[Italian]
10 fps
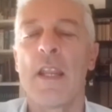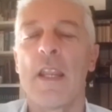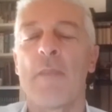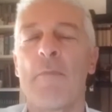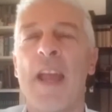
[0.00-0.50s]

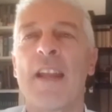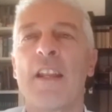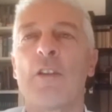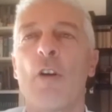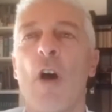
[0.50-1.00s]
in
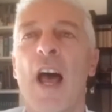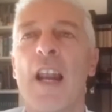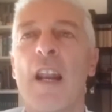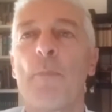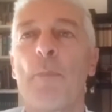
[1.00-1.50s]
merito
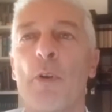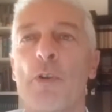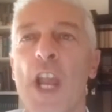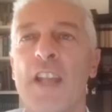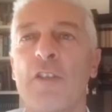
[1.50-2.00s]
al
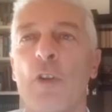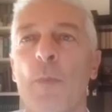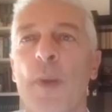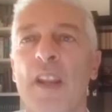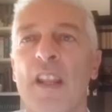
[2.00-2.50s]

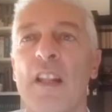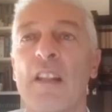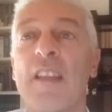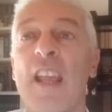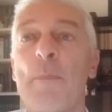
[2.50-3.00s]
processo per
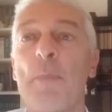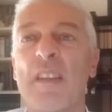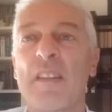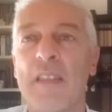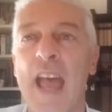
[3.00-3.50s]
il
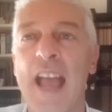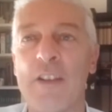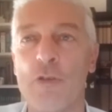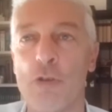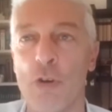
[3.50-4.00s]

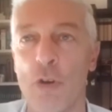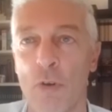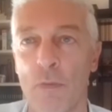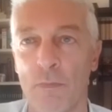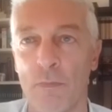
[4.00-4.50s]
depistaggio